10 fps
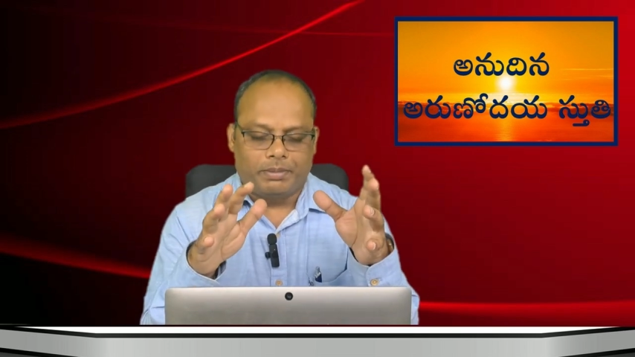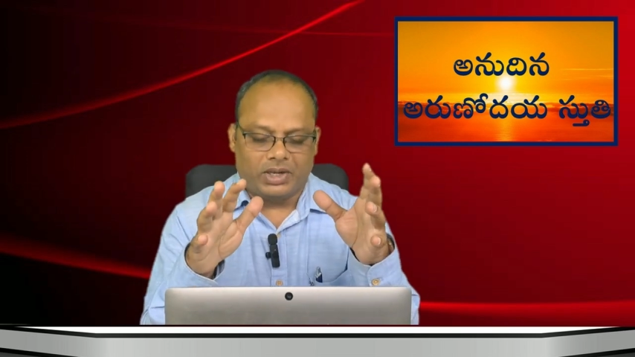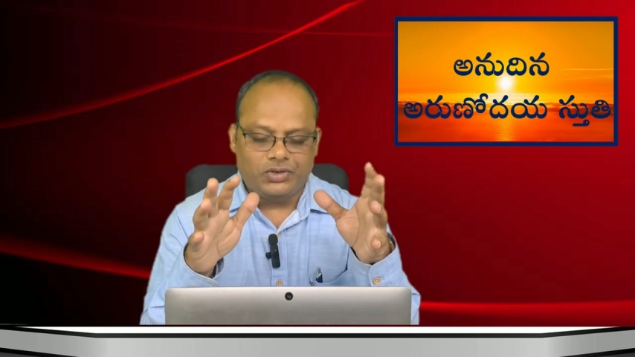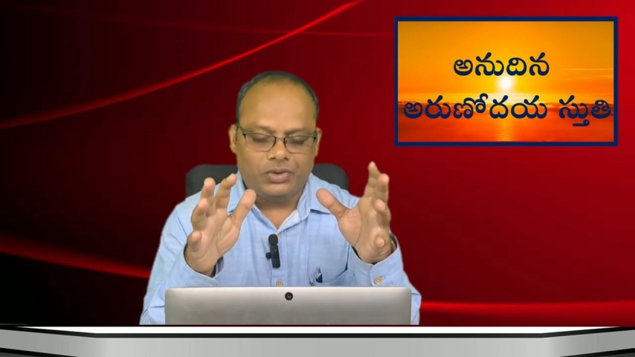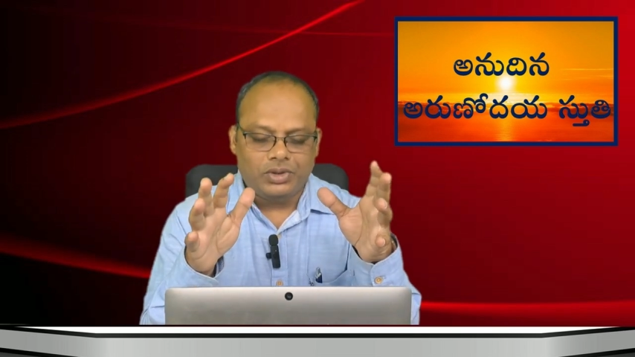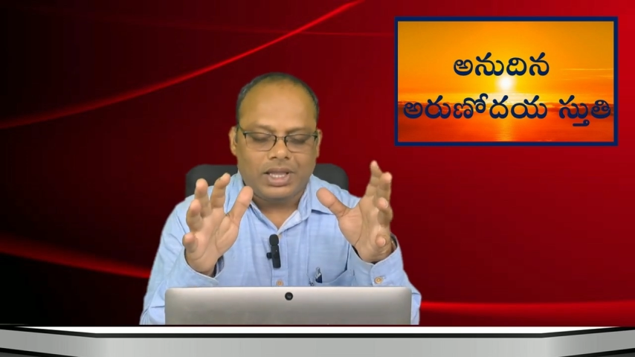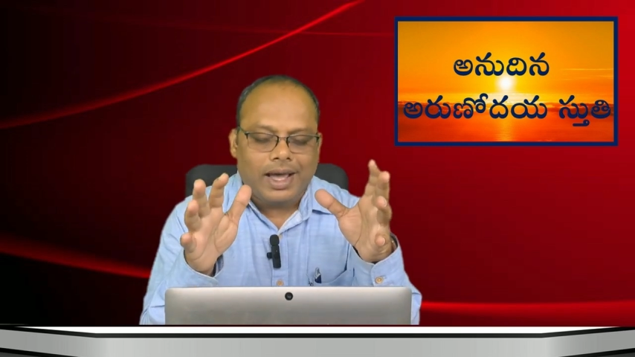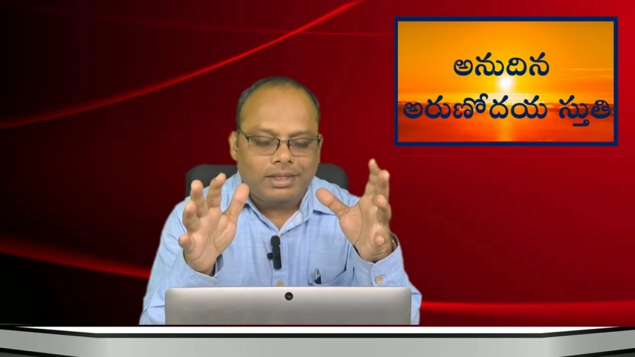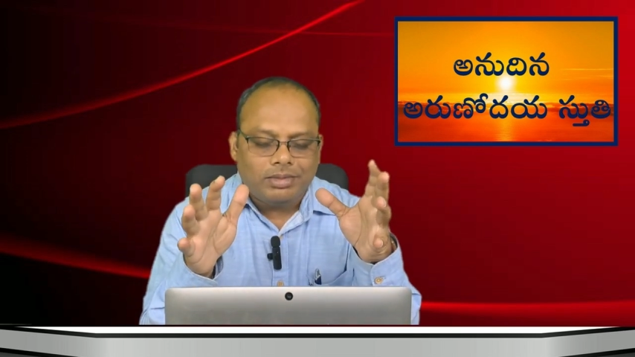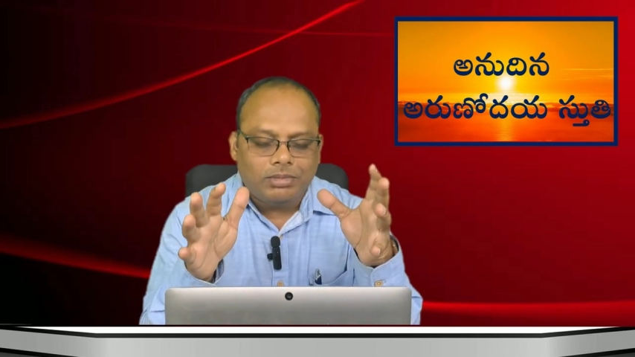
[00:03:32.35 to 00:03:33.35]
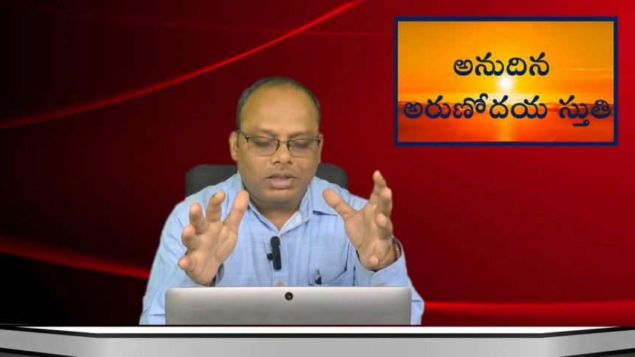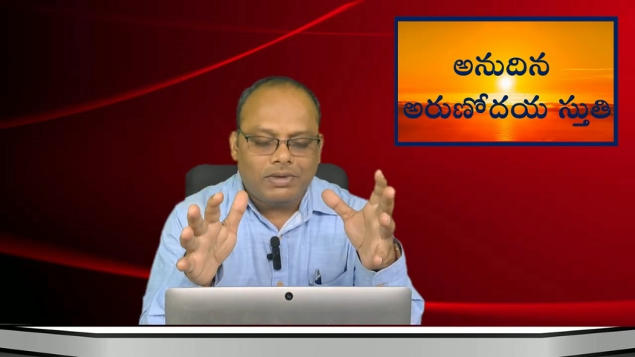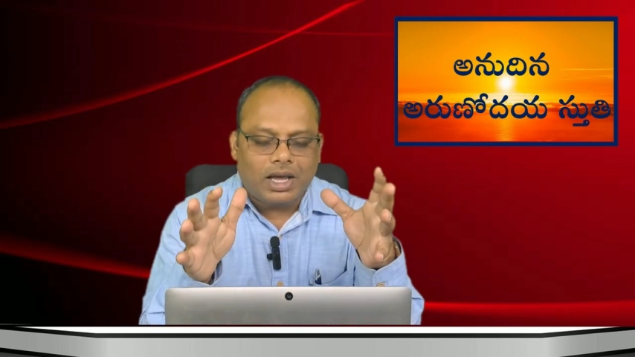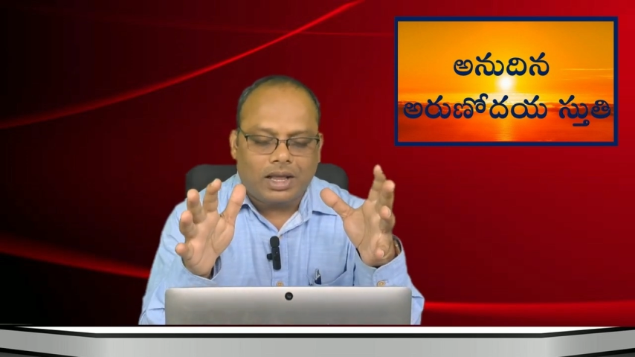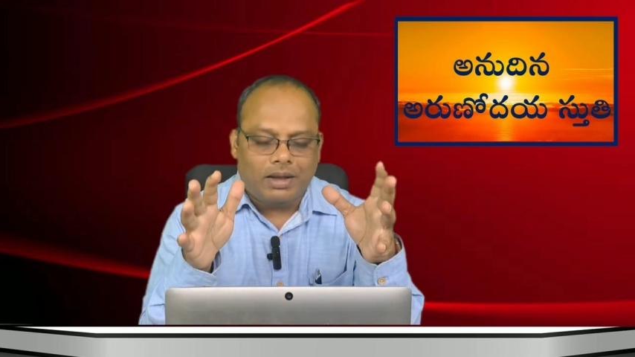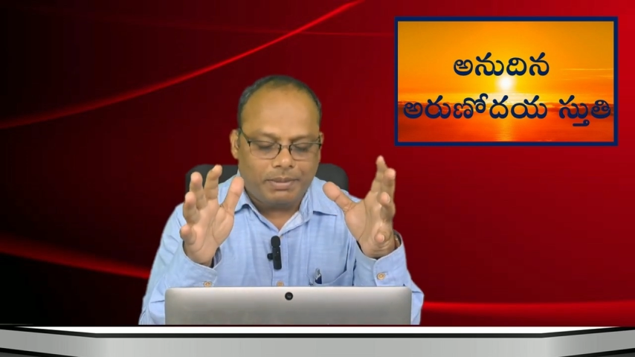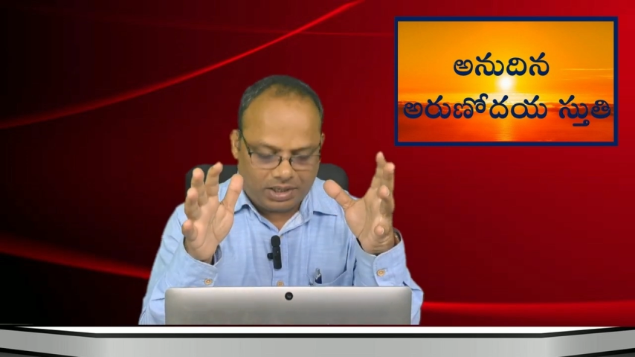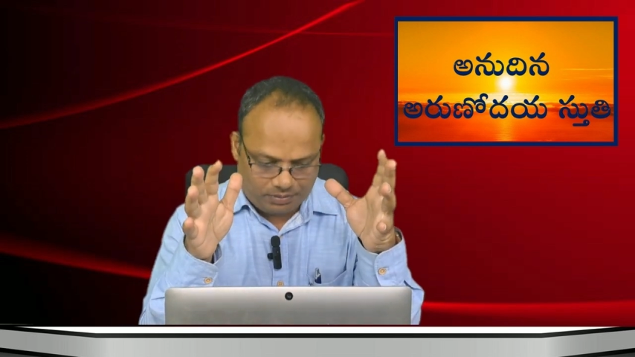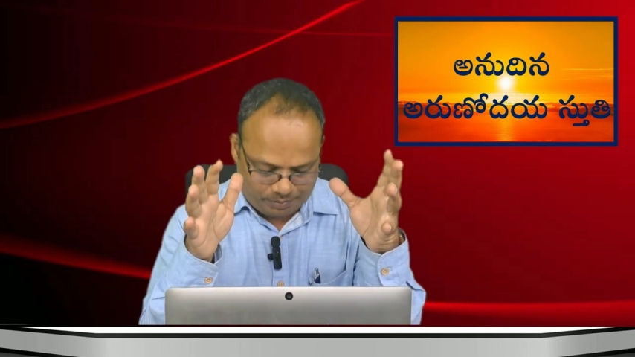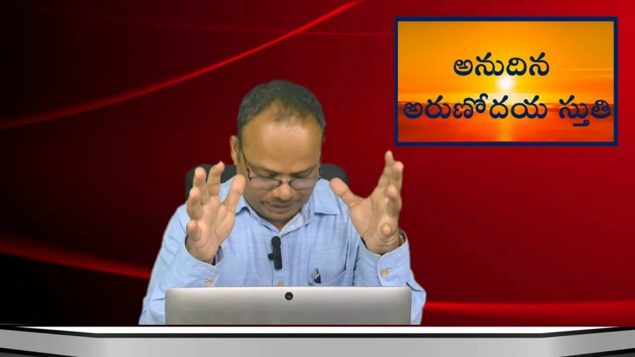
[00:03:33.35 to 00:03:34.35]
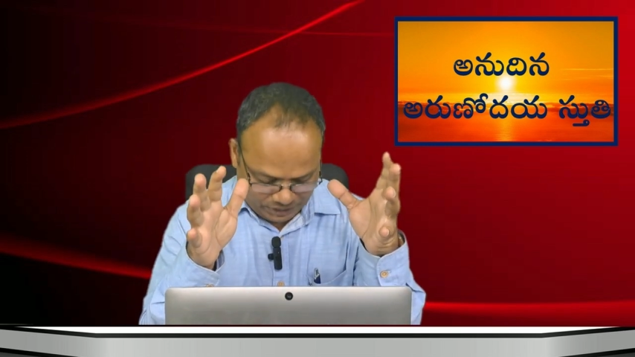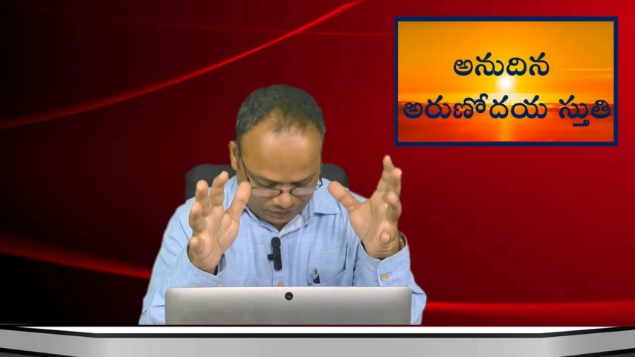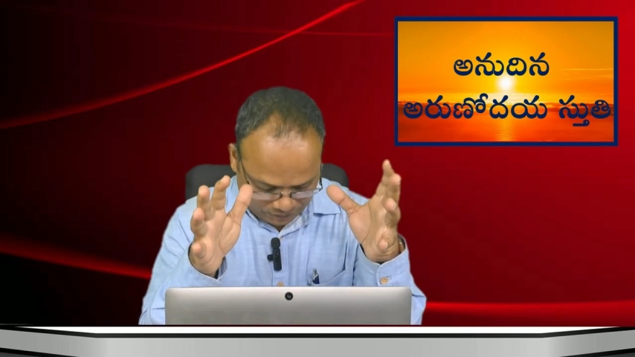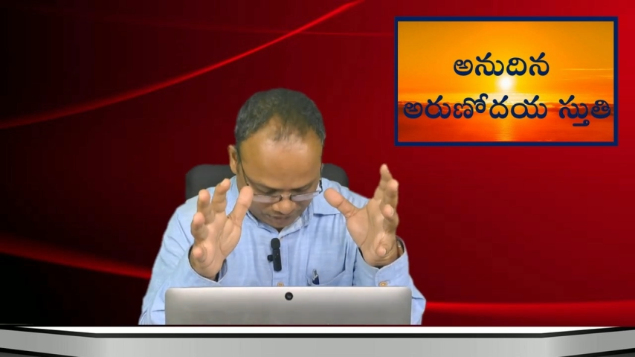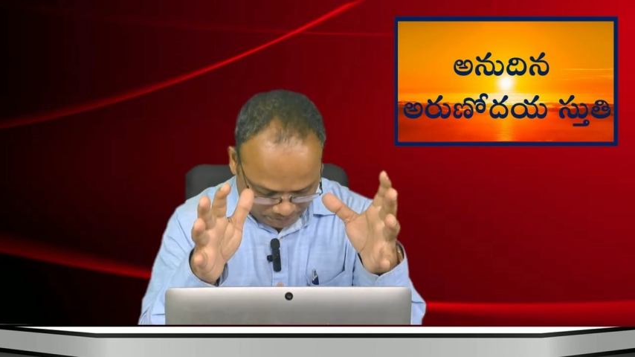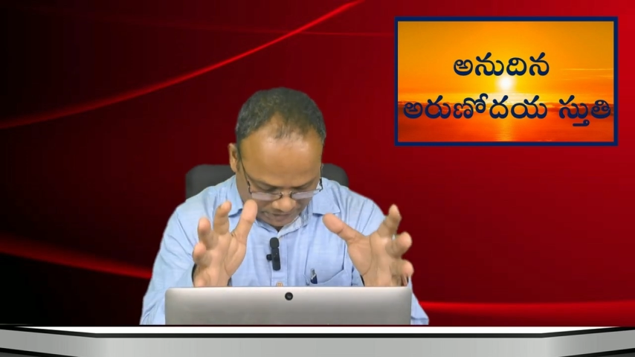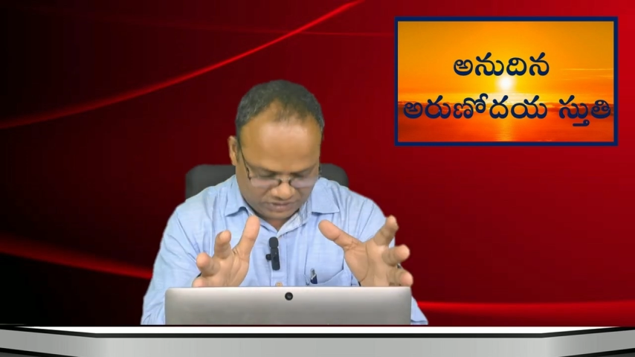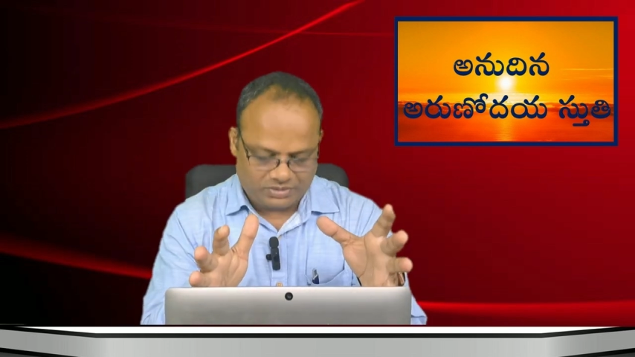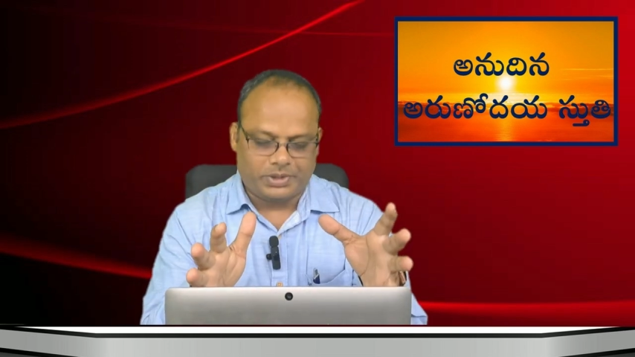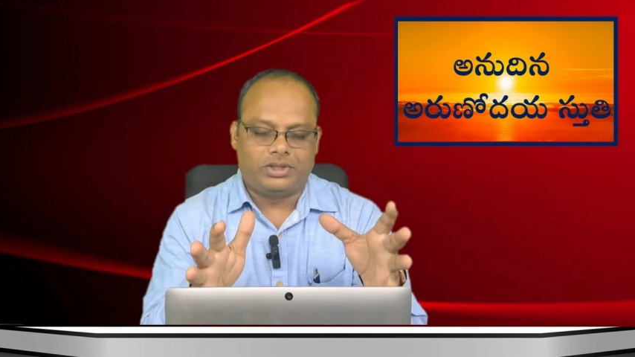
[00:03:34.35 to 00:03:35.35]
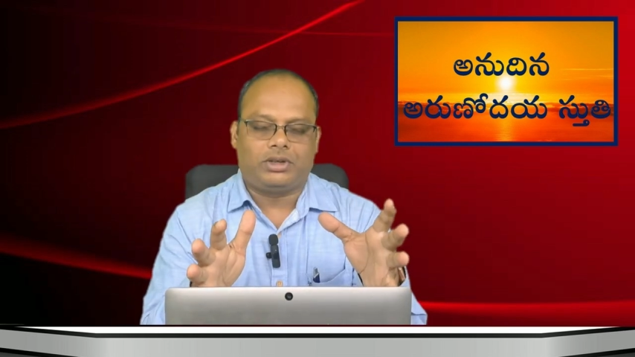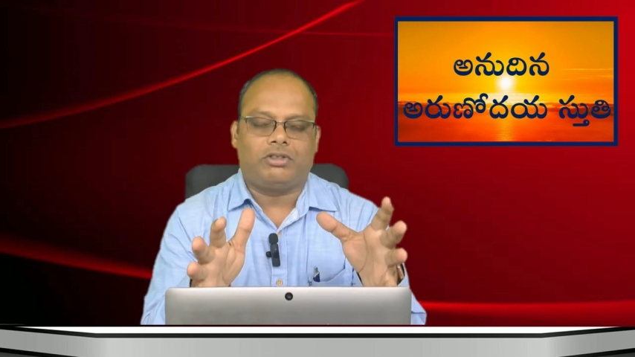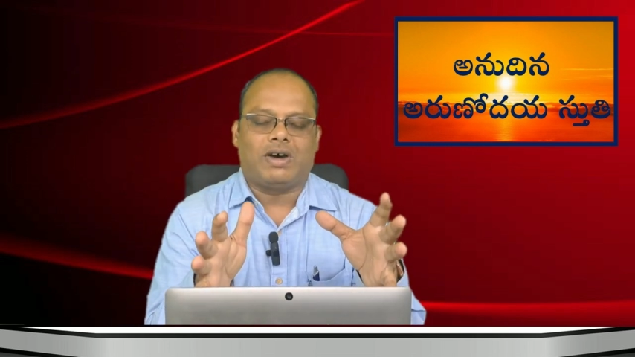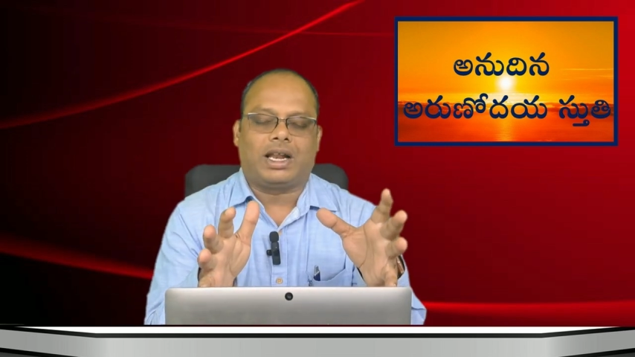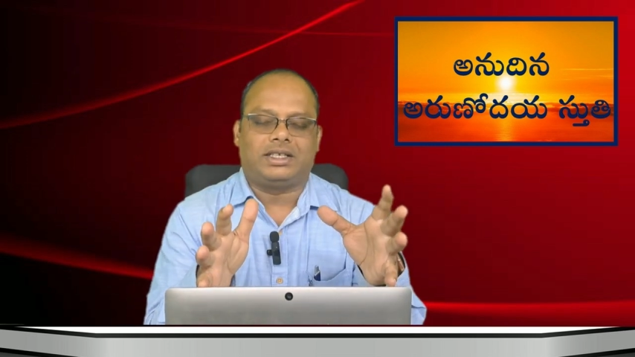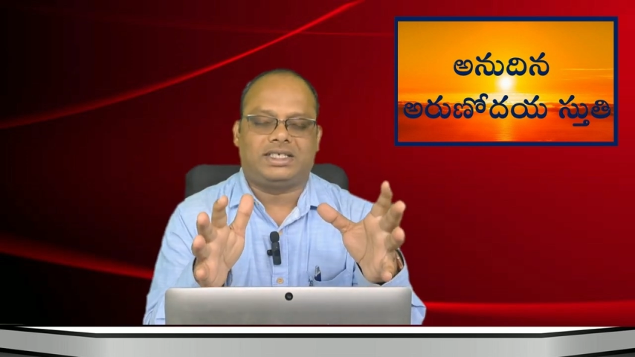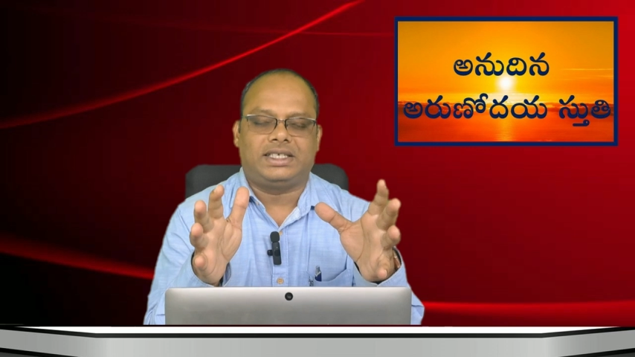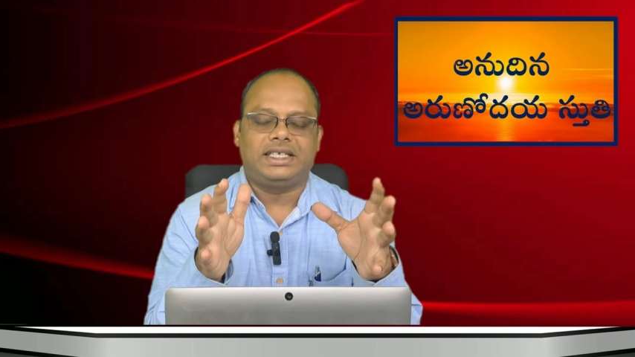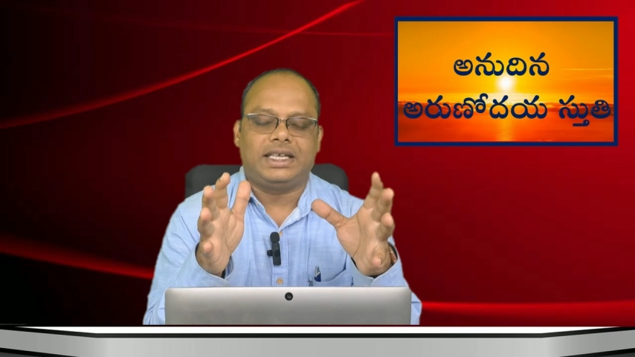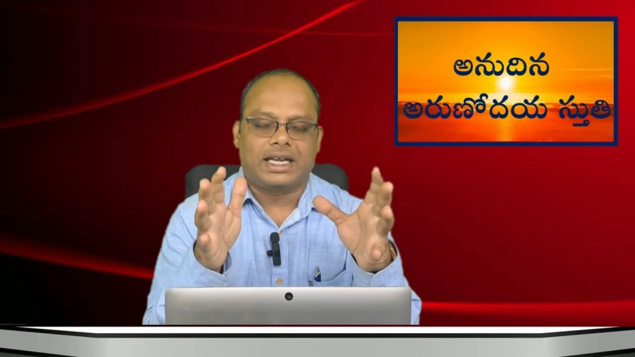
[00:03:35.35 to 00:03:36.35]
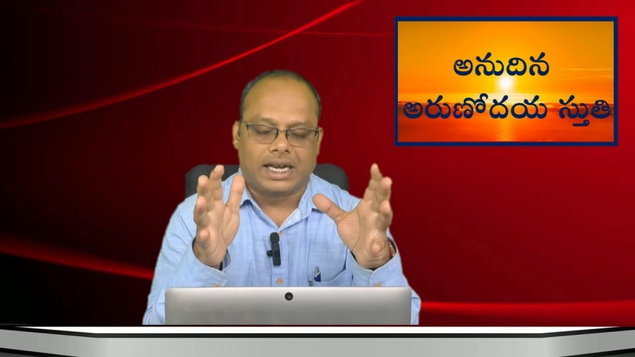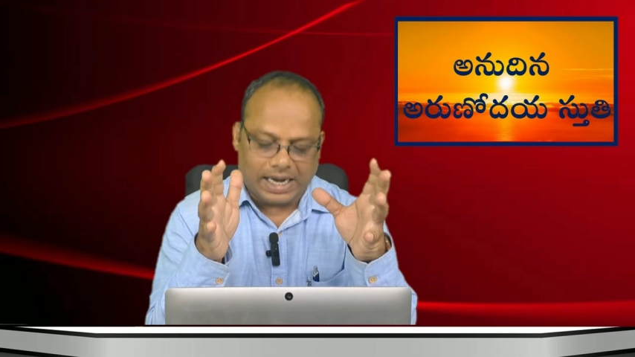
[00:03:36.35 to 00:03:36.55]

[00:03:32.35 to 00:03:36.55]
పరిశుద్ధాత్మ ద్వారా మనం పరిశుద్ధపరచబడుట ద్వారా జరిగిన